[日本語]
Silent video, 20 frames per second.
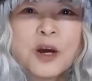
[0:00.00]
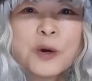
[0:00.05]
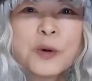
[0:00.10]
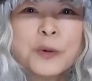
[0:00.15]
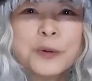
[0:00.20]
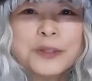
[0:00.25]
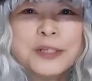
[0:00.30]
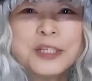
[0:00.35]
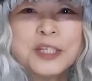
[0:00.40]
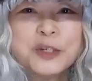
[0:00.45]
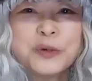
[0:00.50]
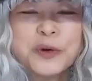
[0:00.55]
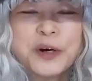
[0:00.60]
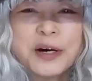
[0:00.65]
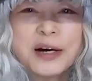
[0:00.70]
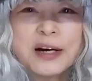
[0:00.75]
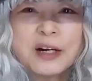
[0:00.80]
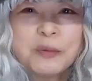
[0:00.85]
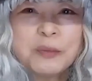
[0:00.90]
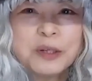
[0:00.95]
こんにち
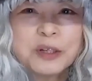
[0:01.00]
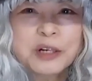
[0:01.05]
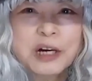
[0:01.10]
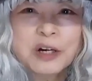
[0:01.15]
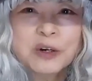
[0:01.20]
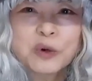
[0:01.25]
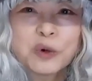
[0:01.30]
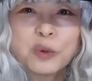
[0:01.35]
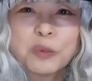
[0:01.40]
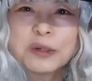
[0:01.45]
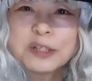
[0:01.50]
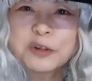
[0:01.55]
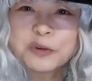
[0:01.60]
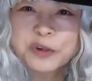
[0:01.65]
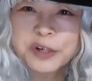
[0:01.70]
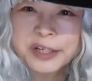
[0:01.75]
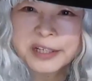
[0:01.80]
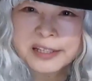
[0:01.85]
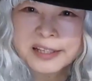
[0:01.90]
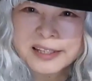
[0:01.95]
は、アロマの学校までの
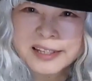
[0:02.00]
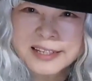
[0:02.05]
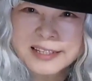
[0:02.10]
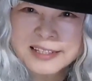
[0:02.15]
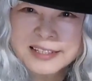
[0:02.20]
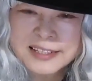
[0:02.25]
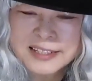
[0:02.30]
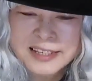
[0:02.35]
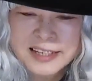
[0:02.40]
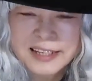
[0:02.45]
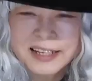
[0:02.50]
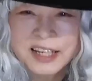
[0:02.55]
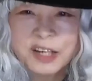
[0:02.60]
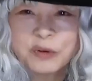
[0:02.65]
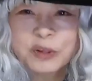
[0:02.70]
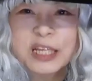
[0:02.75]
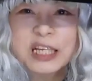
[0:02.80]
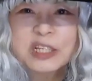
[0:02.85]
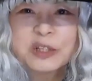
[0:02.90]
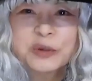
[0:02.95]
館です。
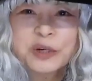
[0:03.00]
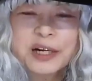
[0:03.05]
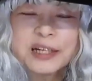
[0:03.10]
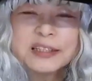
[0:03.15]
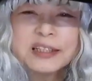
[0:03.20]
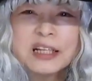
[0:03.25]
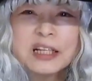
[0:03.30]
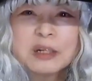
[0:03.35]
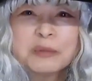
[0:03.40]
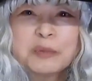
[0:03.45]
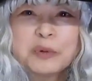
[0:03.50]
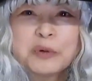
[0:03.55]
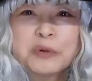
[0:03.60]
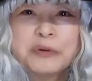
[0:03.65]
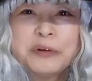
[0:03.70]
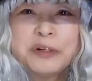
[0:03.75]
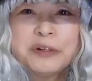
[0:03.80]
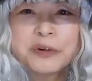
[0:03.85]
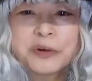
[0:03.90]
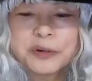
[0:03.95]
私の簡単な
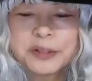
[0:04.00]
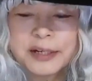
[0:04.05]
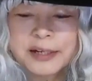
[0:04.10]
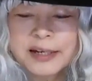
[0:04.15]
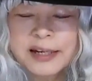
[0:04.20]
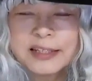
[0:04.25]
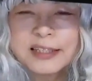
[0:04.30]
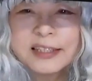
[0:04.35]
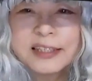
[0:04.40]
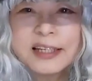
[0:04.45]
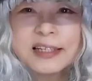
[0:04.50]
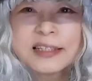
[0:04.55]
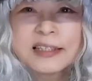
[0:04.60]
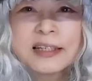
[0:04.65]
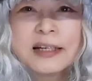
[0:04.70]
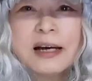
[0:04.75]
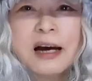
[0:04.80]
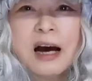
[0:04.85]
プロフィールこんな感じです。